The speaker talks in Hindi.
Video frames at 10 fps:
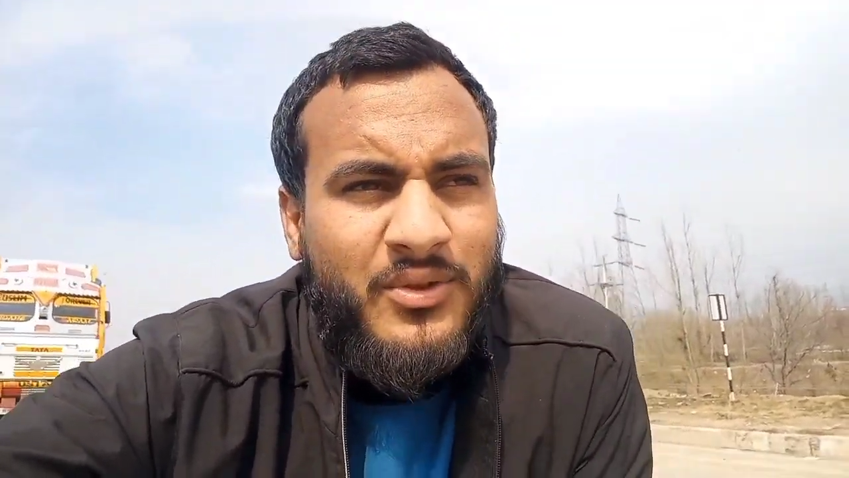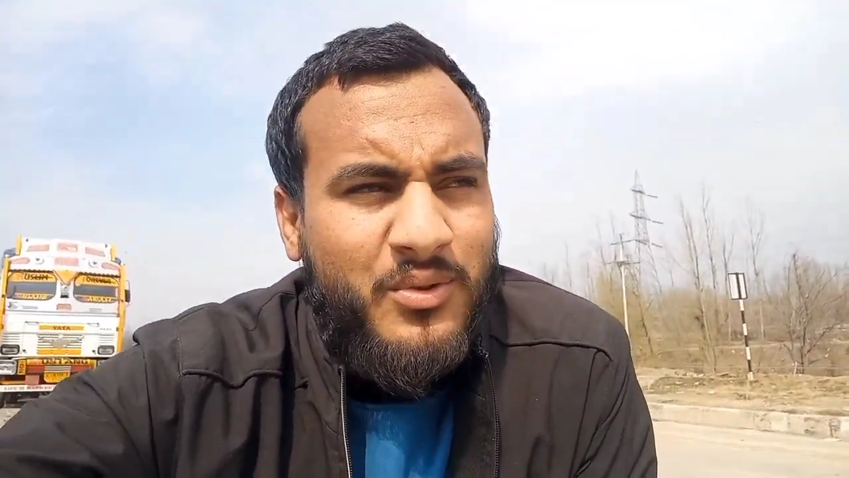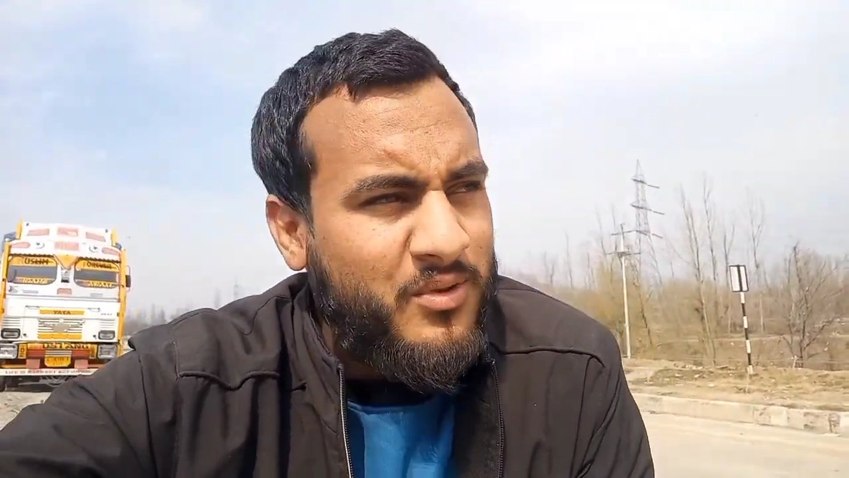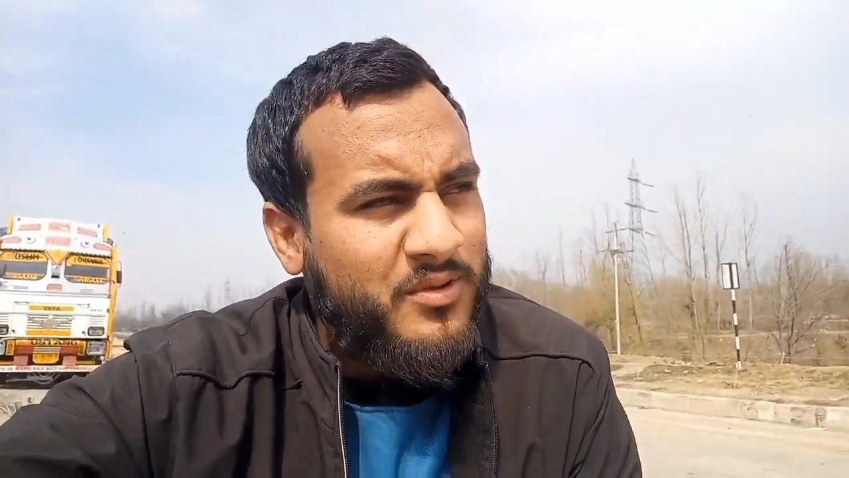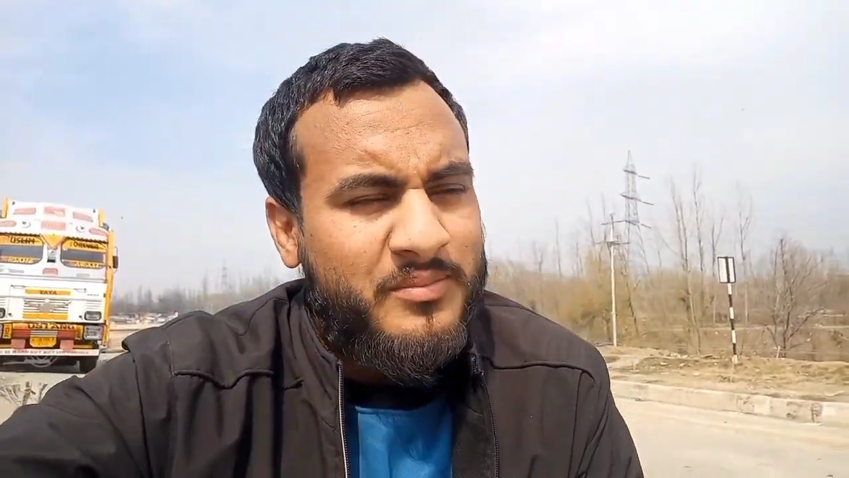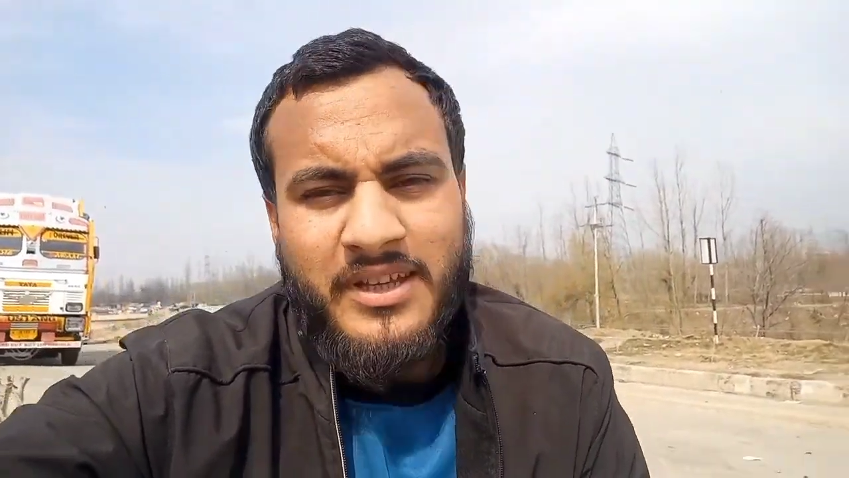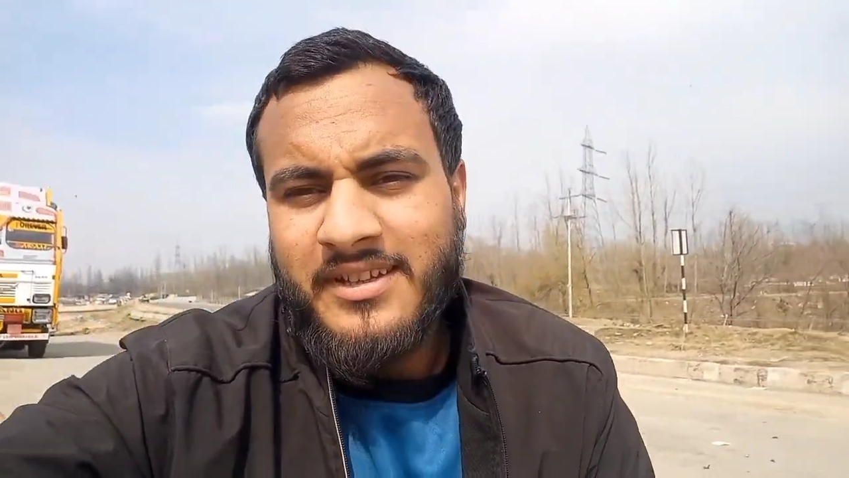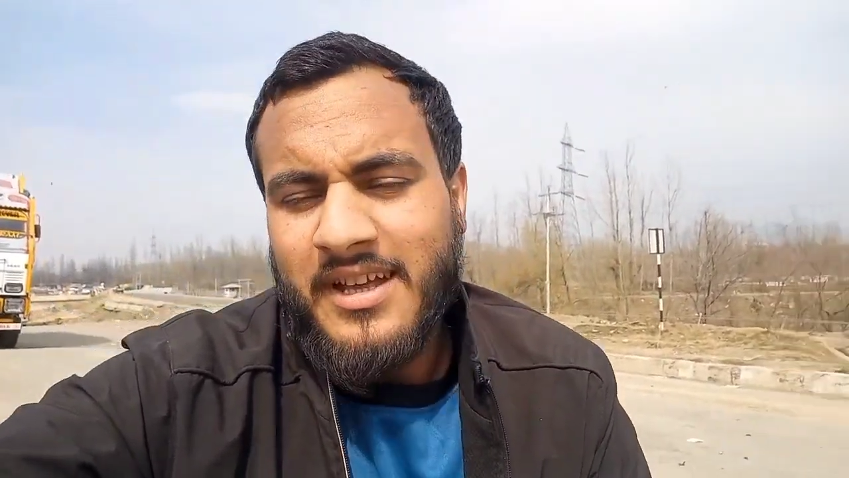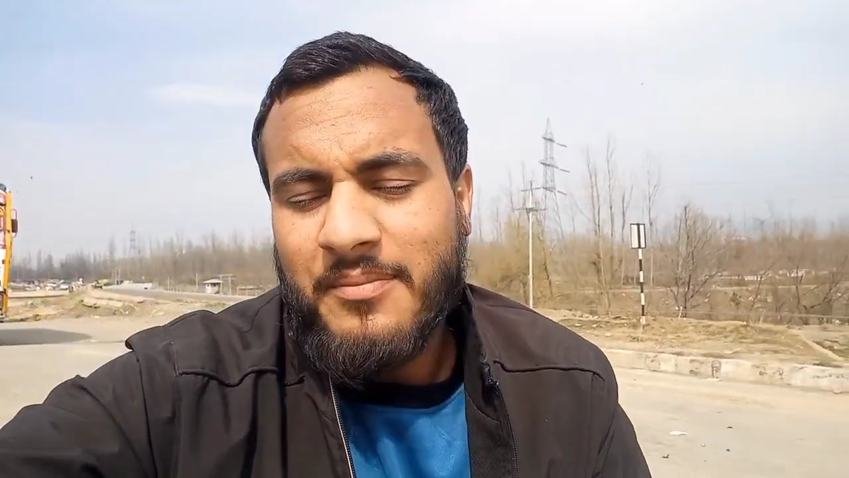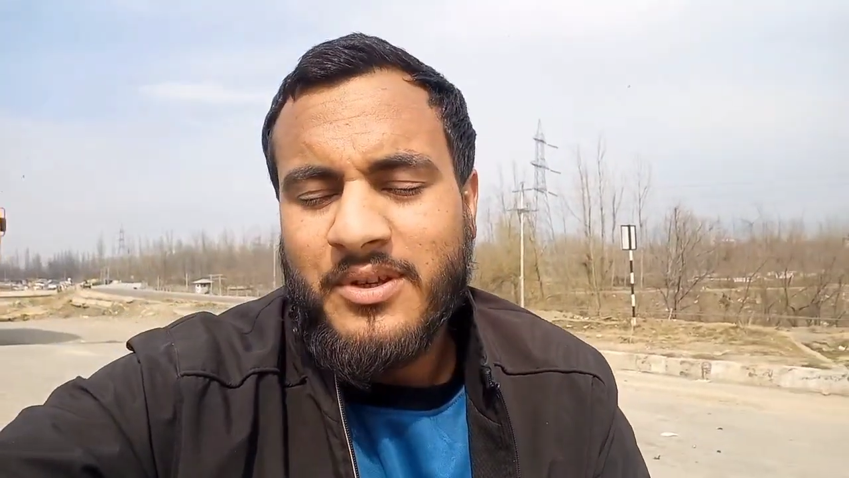तो भाई
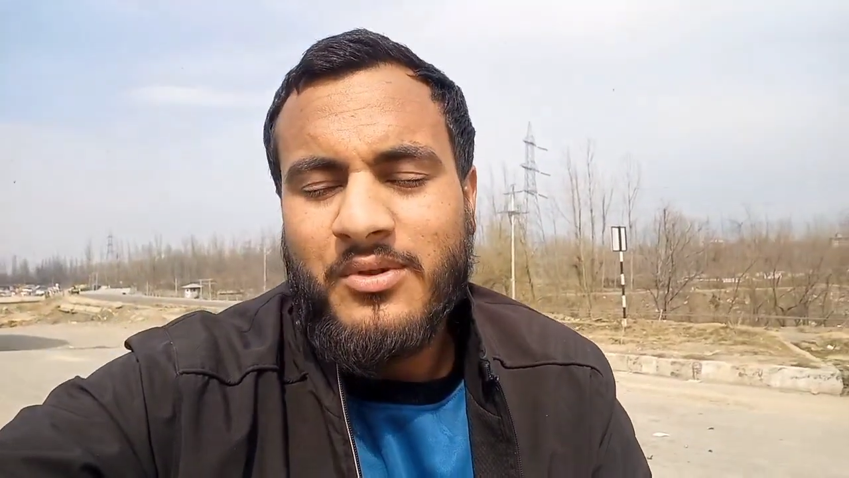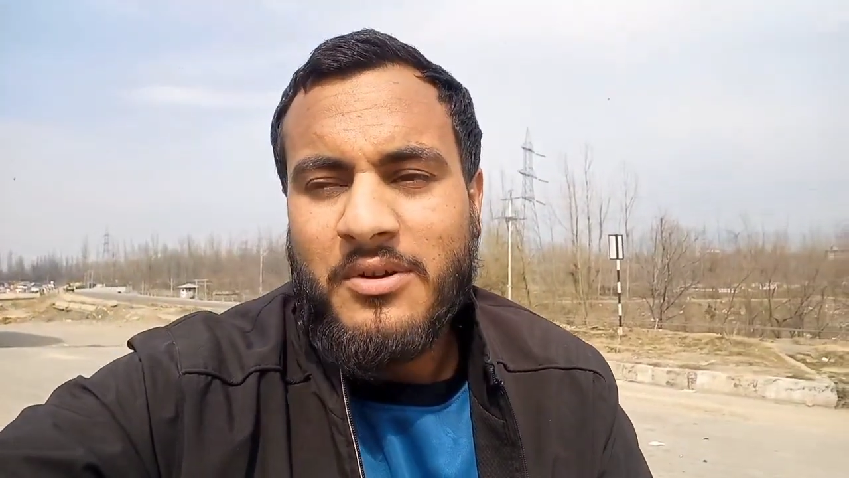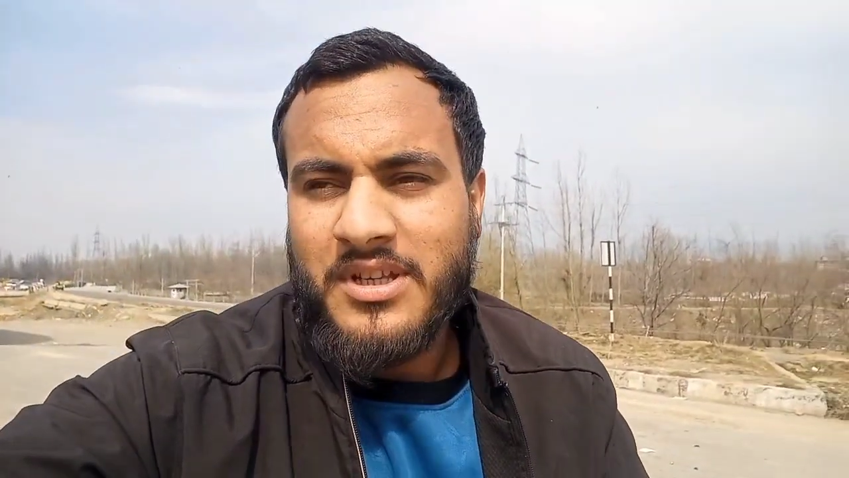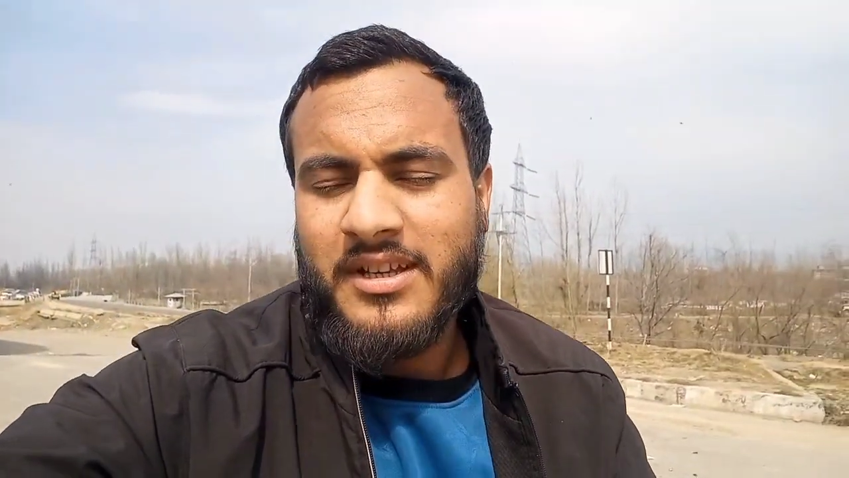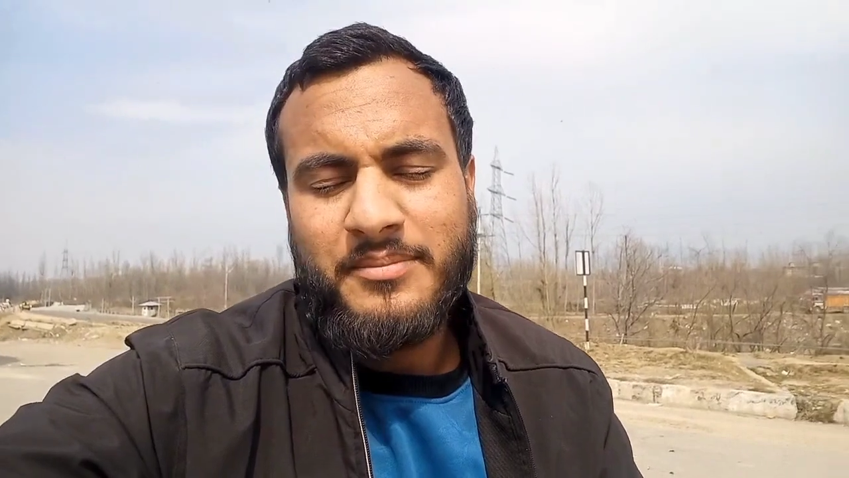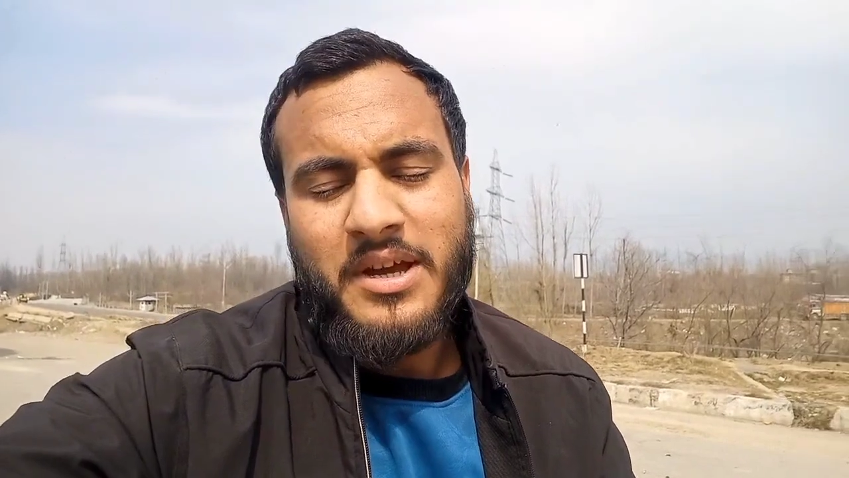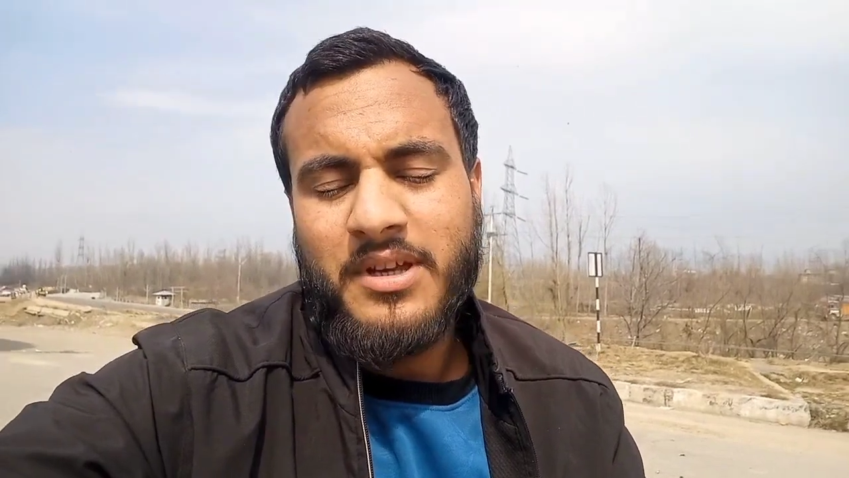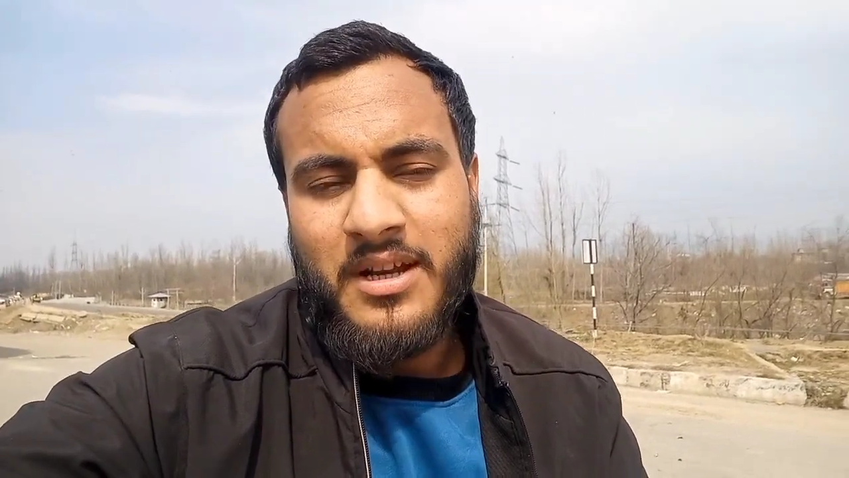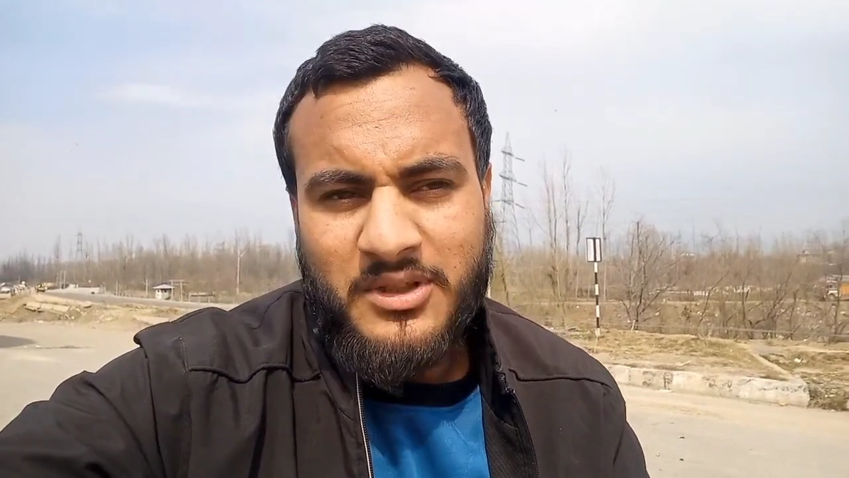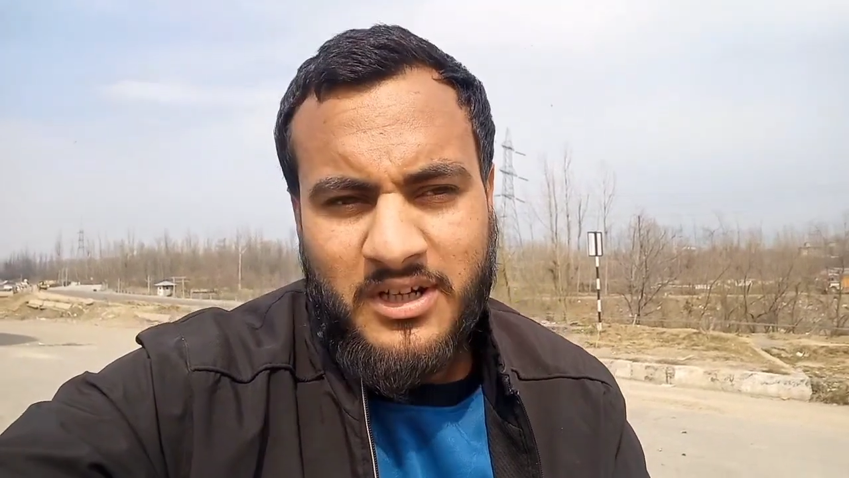आपकी दुआ से मैं भी
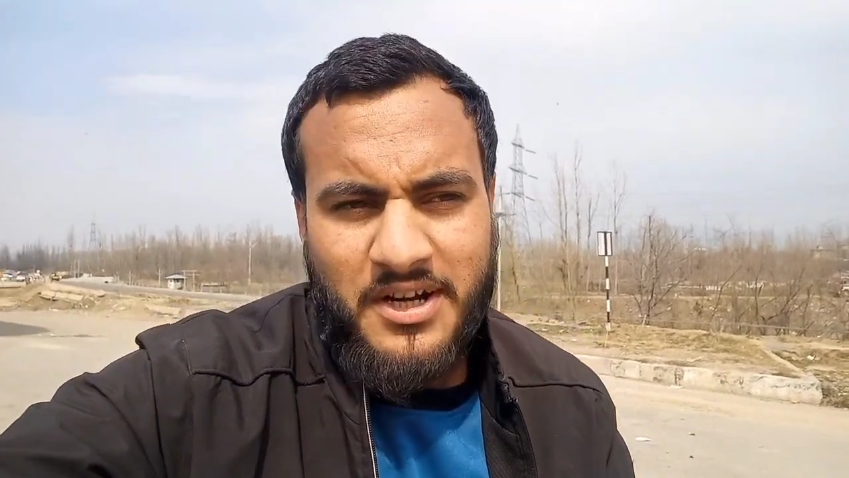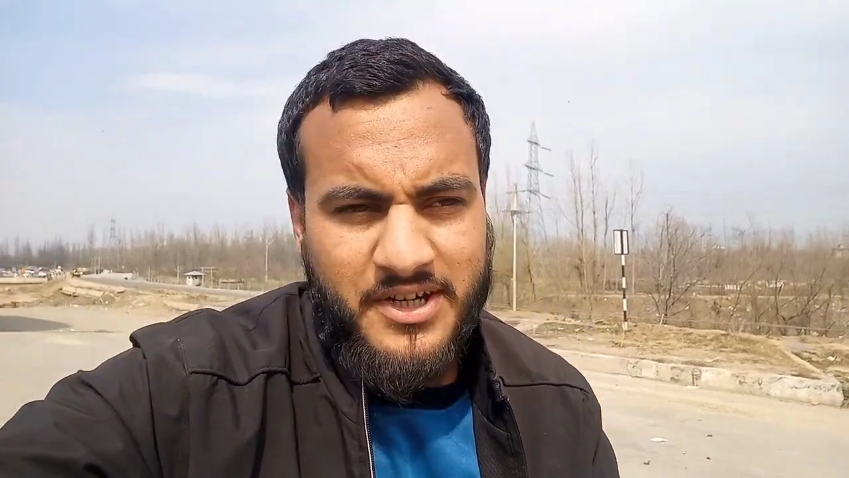अलहमदिल्ला